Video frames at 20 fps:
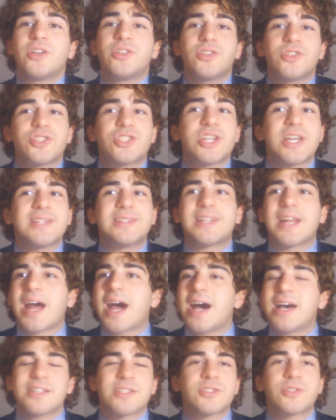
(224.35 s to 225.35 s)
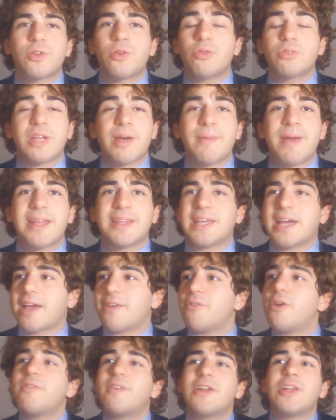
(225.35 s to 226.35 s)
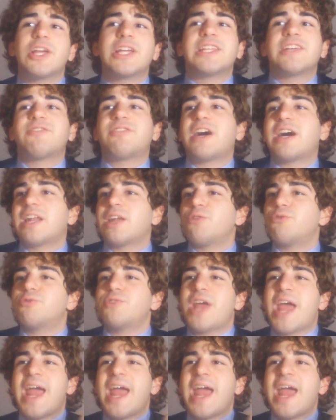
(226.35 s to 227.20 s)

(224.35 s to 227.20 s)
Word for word: Non c'entra assolutamente che voi vogliate fare un